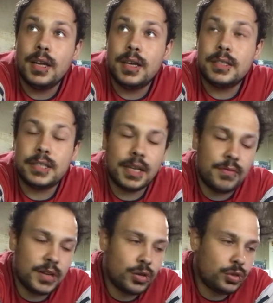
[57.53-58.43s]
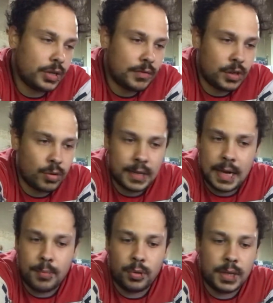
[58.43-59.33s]
Sì, è vero, giocavi col
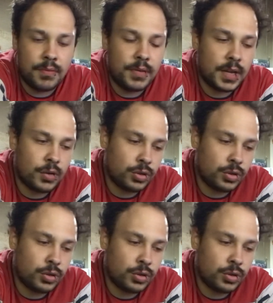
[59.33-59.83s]
Napoli, è vero,